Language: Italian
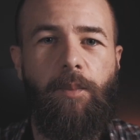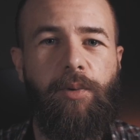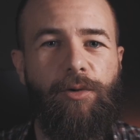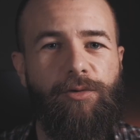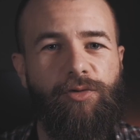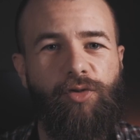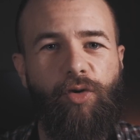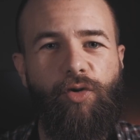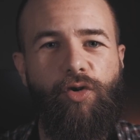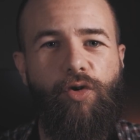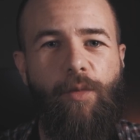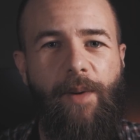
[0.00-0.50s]

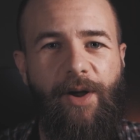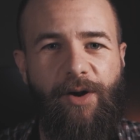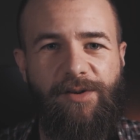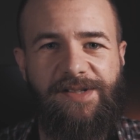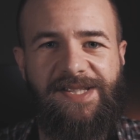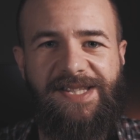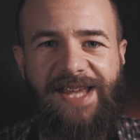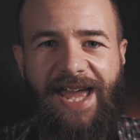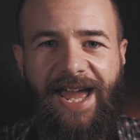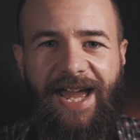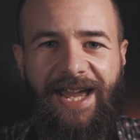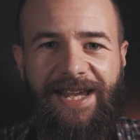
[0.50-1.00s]
Punto numero
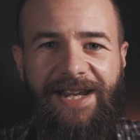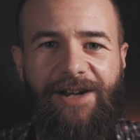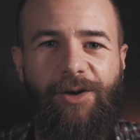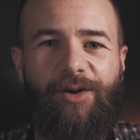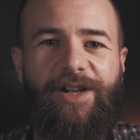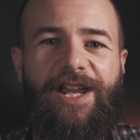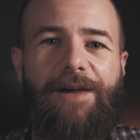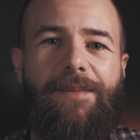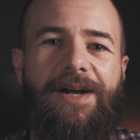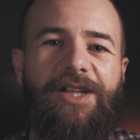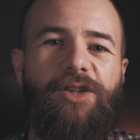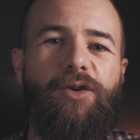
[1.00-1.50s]
6, l'ho
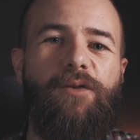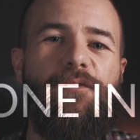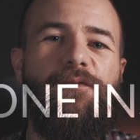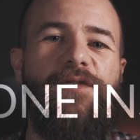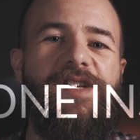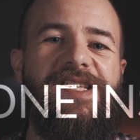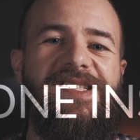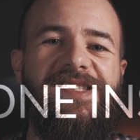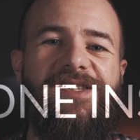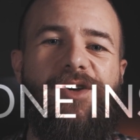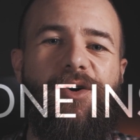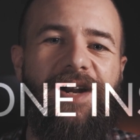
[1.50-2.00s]
chiamato
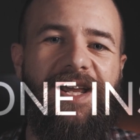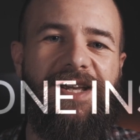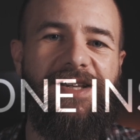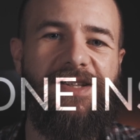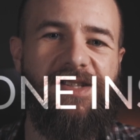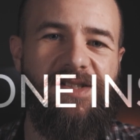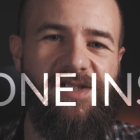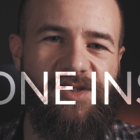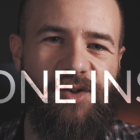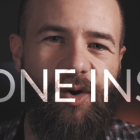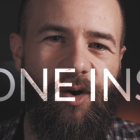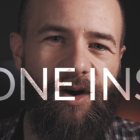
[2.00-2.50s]
visione
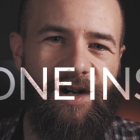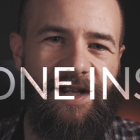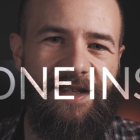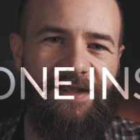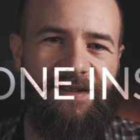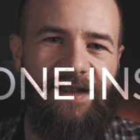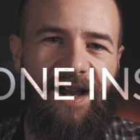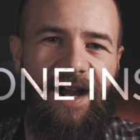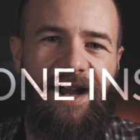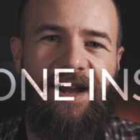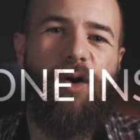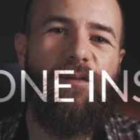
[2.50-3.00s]

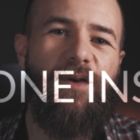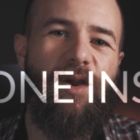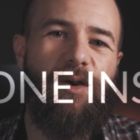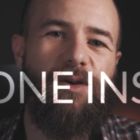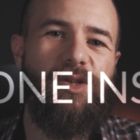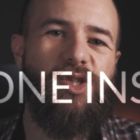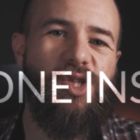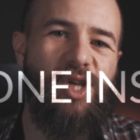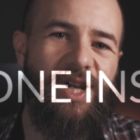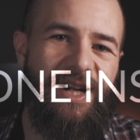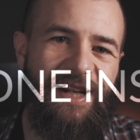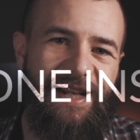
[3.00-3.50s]
insolita,
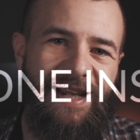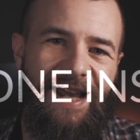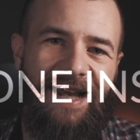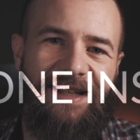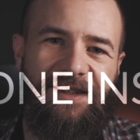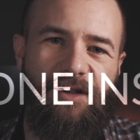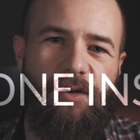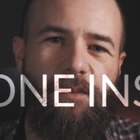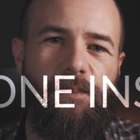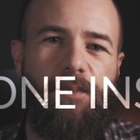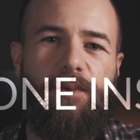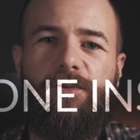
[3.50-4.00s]
ovvero
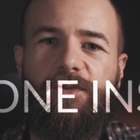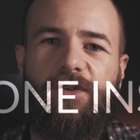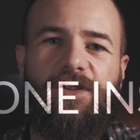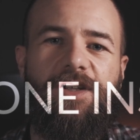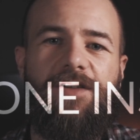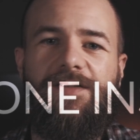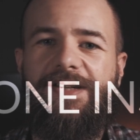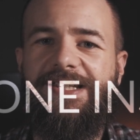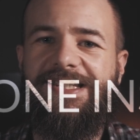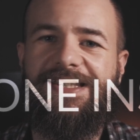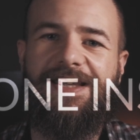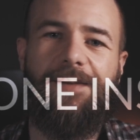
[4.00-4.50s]
cercate un punto
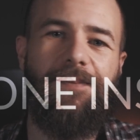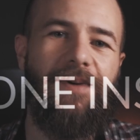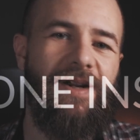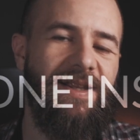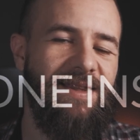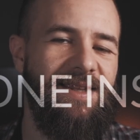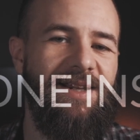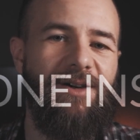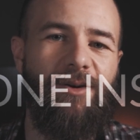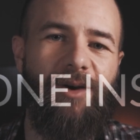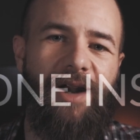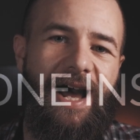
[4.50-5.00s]
di vista
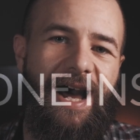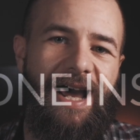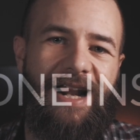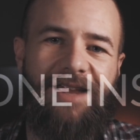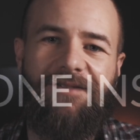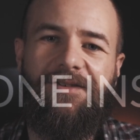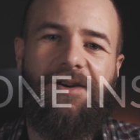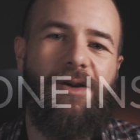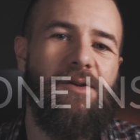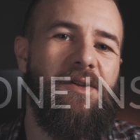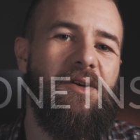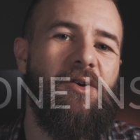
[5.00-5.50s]
particolare.
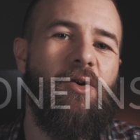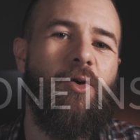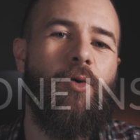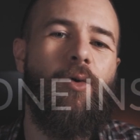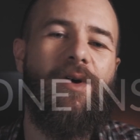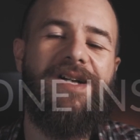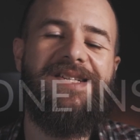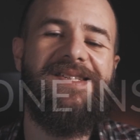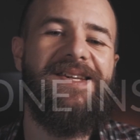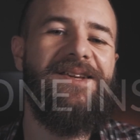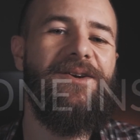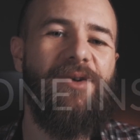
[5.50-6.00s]
Ve lo dico
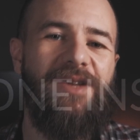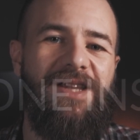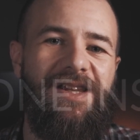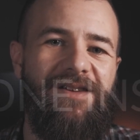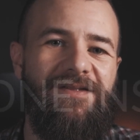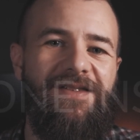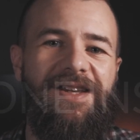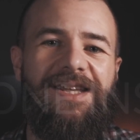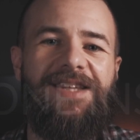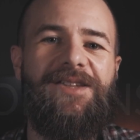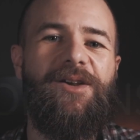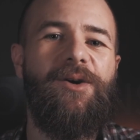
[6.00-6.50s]
quasi in ogni
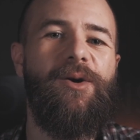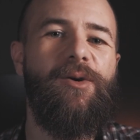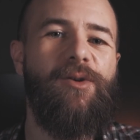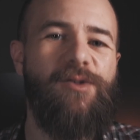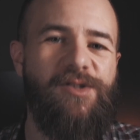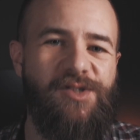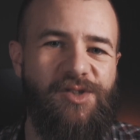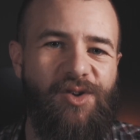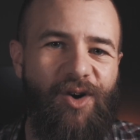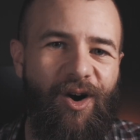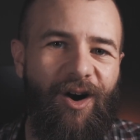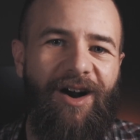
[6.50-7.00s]
video, lo
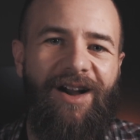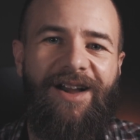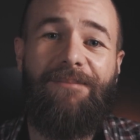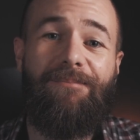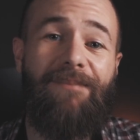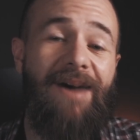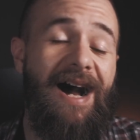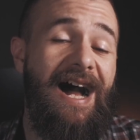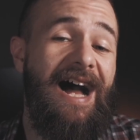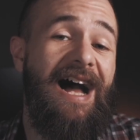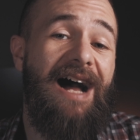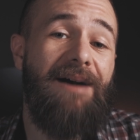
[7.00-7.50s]
so,
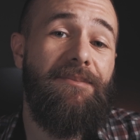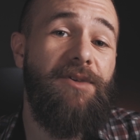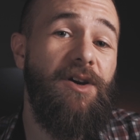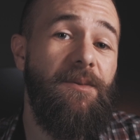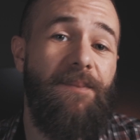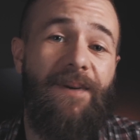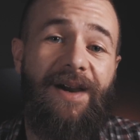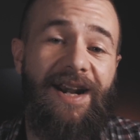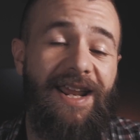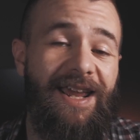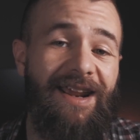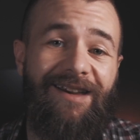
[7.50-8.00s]
ma a mio
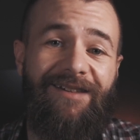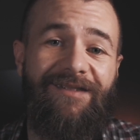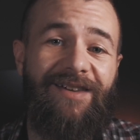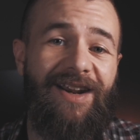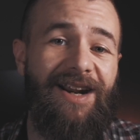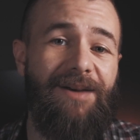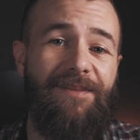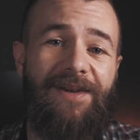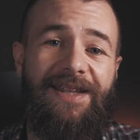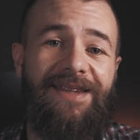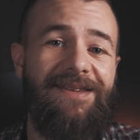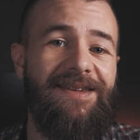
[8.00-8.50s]
parere è
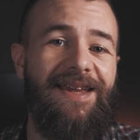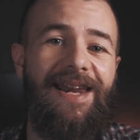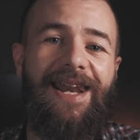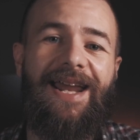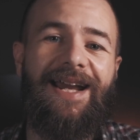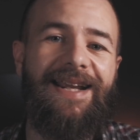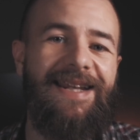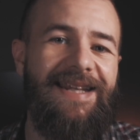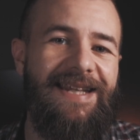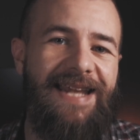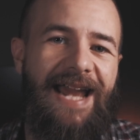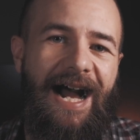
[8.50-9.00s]
veramente
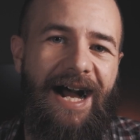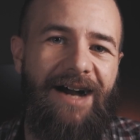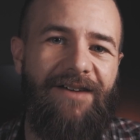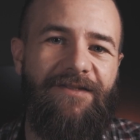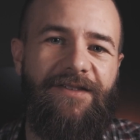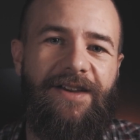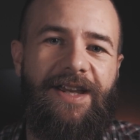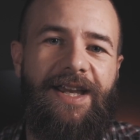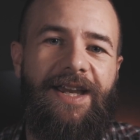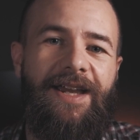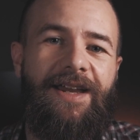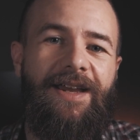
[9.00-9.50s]
la
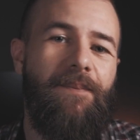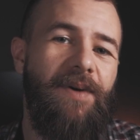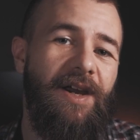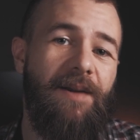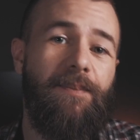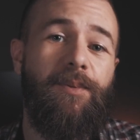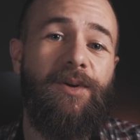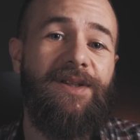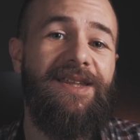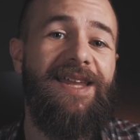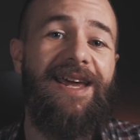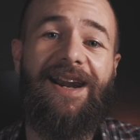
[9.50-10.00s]
chiave per
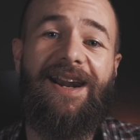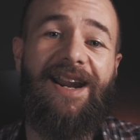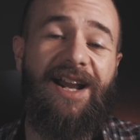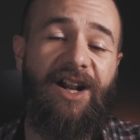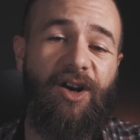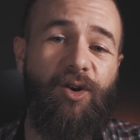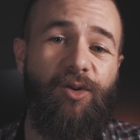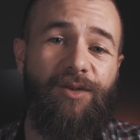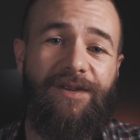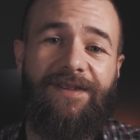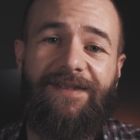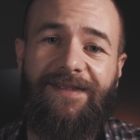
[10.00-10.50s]
poter
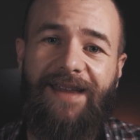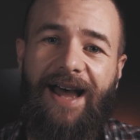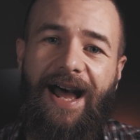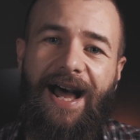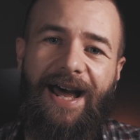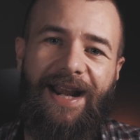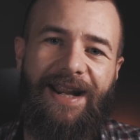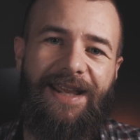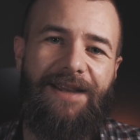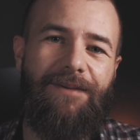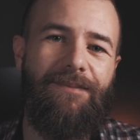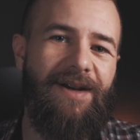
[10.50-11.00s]

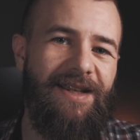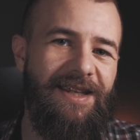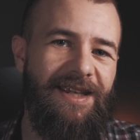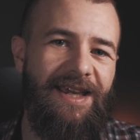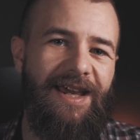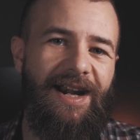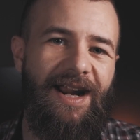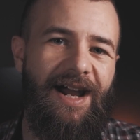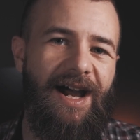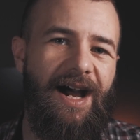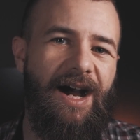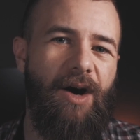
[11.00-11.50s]
raccontare in
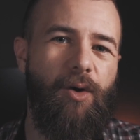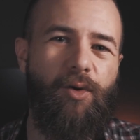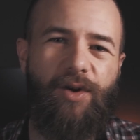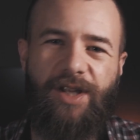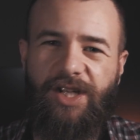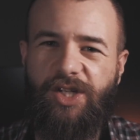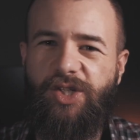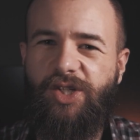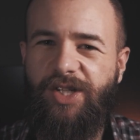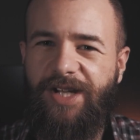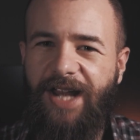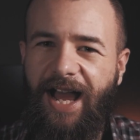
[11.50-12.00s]
maniera
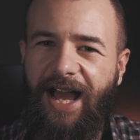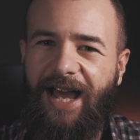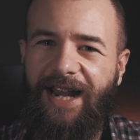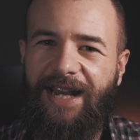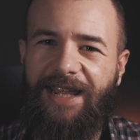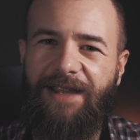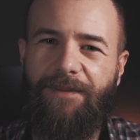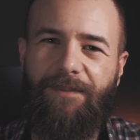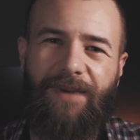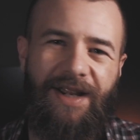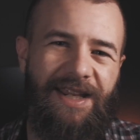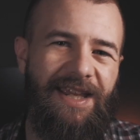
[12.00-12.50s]

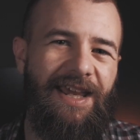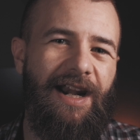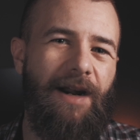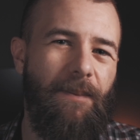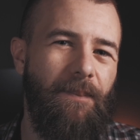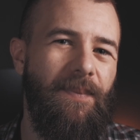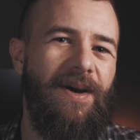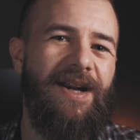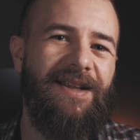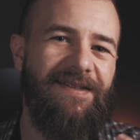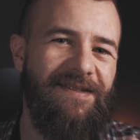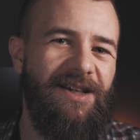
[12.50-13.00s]
originale, in maniera
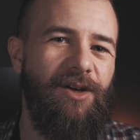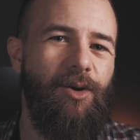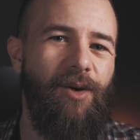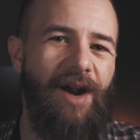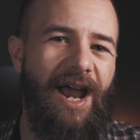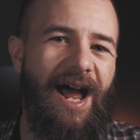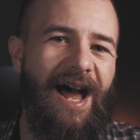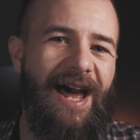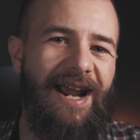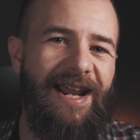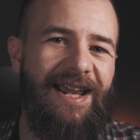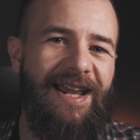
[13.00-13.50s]

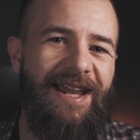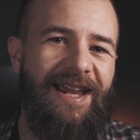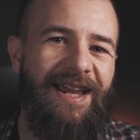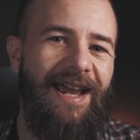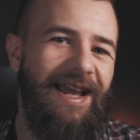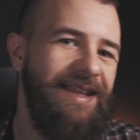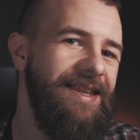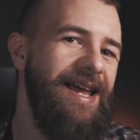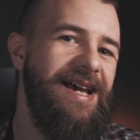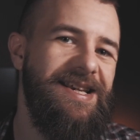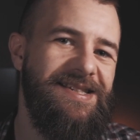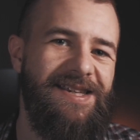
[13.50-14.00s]
particolare
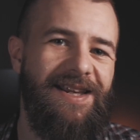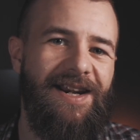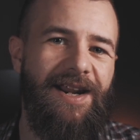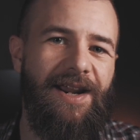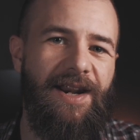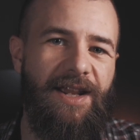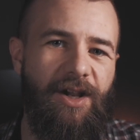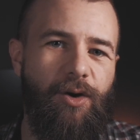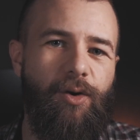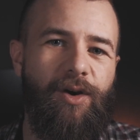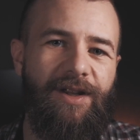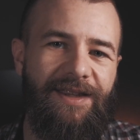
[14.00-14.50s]
ed essere
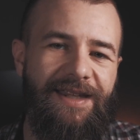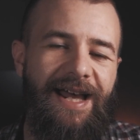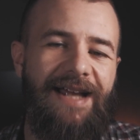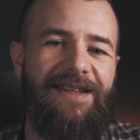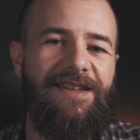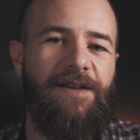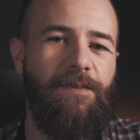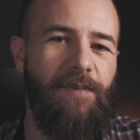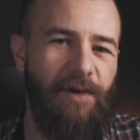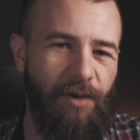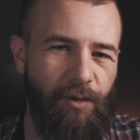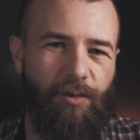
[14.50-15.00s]

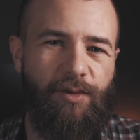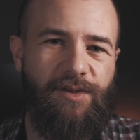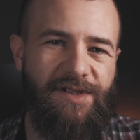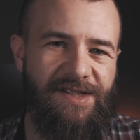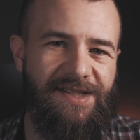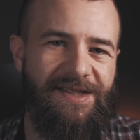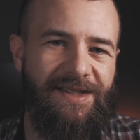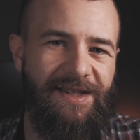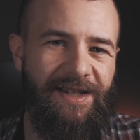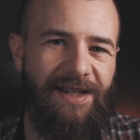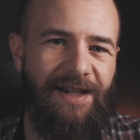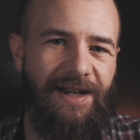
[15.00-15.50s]
ricordati per uno
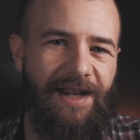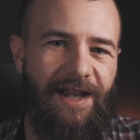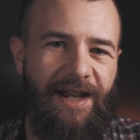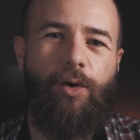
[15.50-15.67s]
stile.